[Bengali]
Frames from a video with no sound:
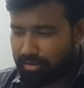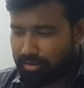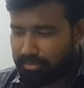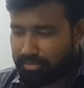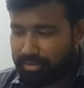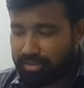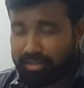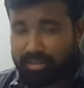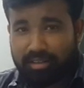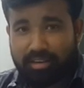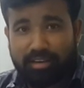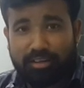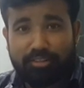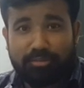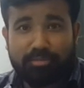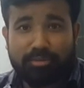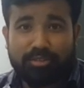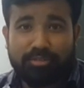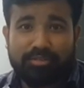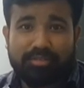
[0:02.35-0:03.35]
আমি
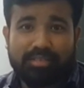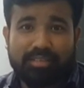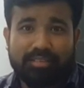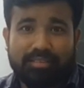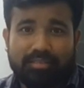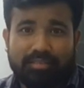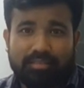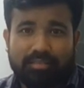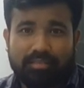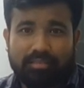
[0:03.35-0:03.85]
আলমগীর হোসেন